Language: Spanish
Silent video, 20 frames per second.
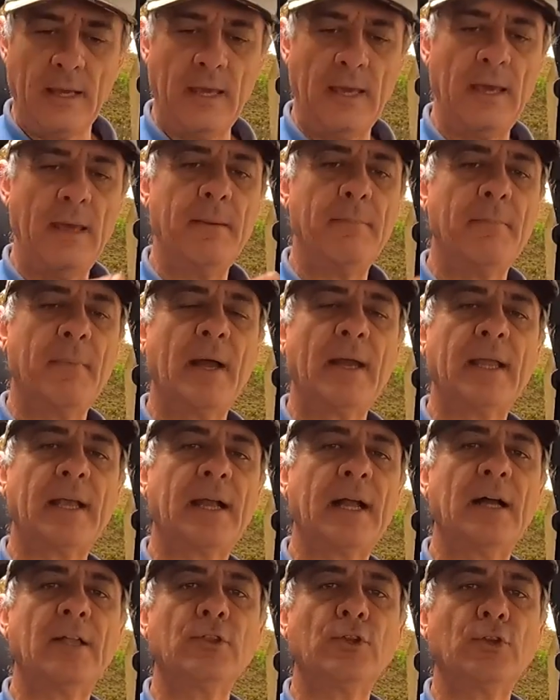eh,
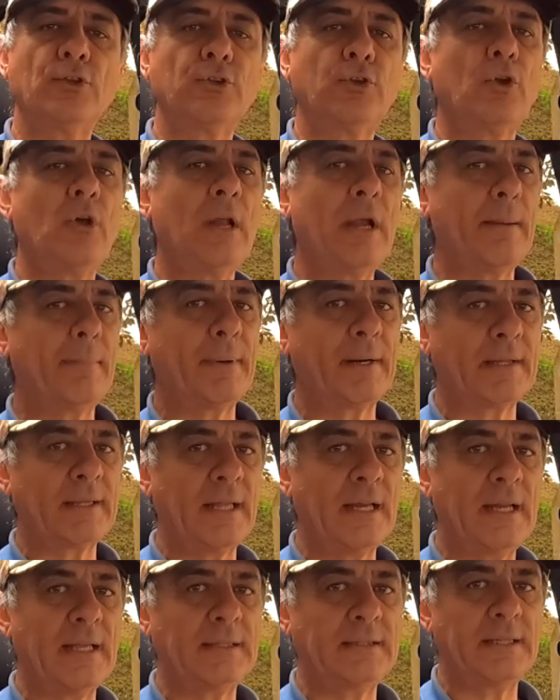manejando toda la parte
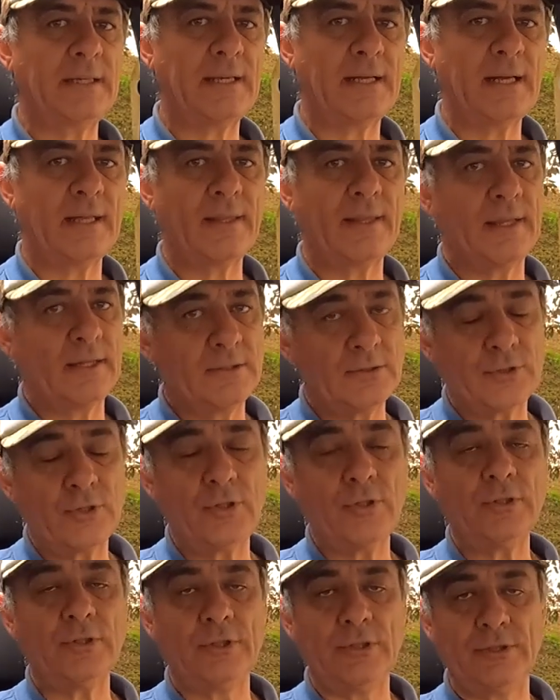eléctrica
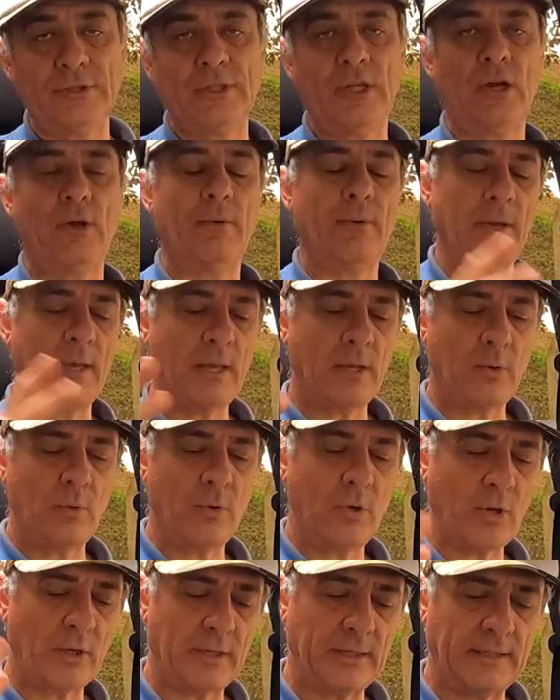dentro de los
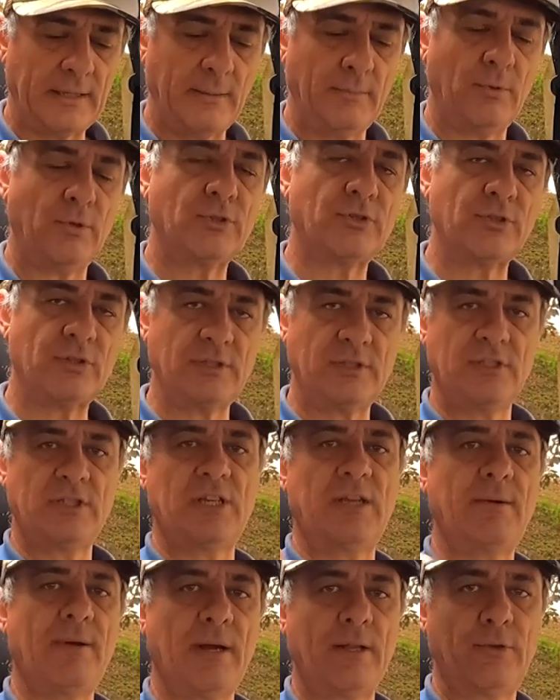vehículos que estamos
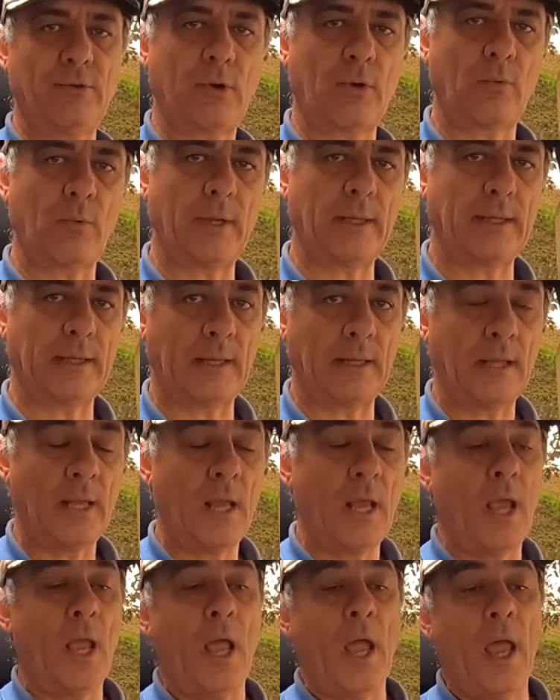llevando a cuesta.
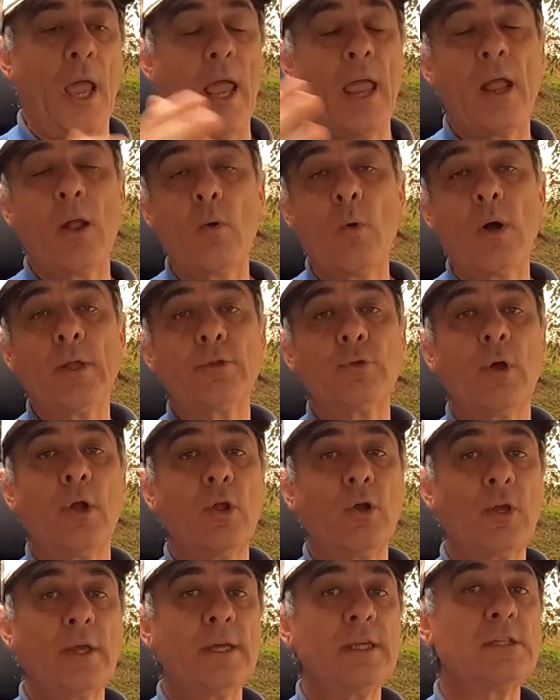En cuanto a
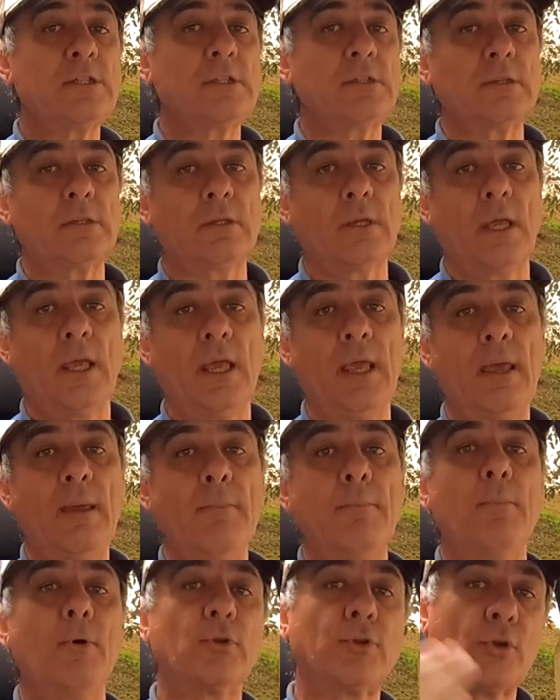lo que es eh,
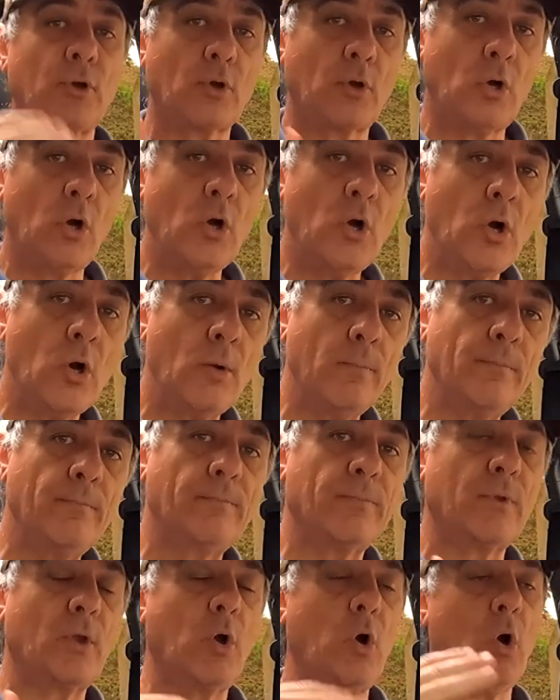motorhome
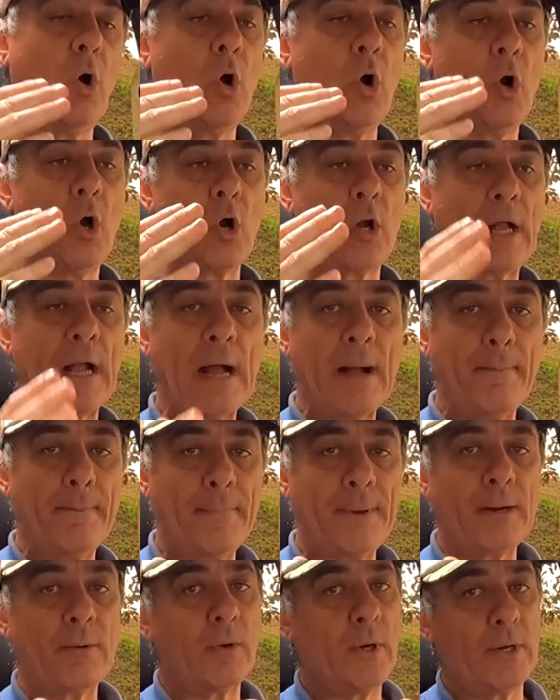o
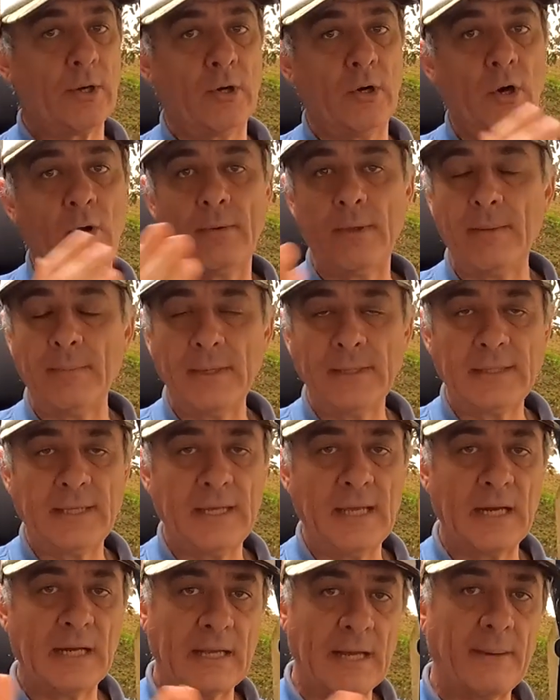camper, bueno,
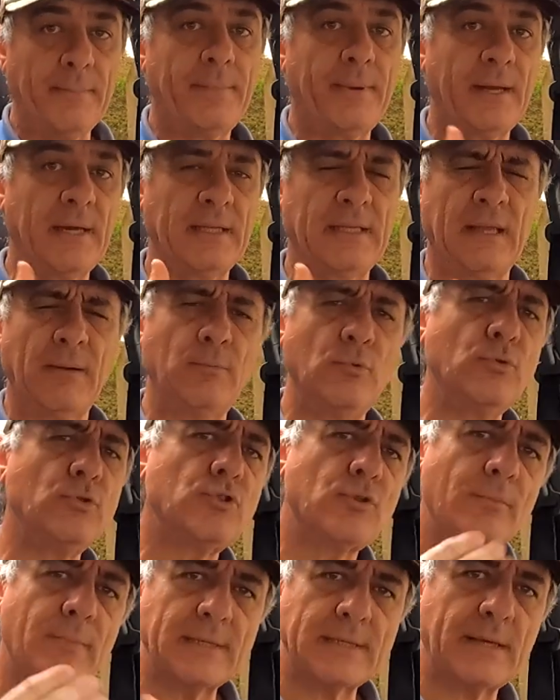obviamente el camper está
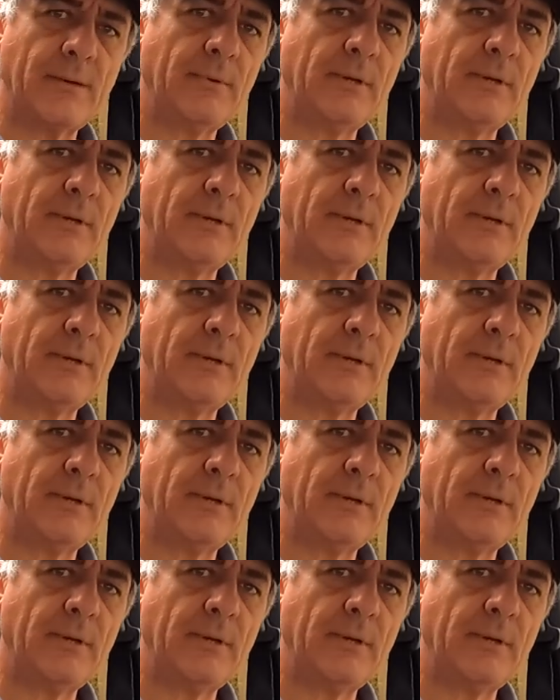mucho más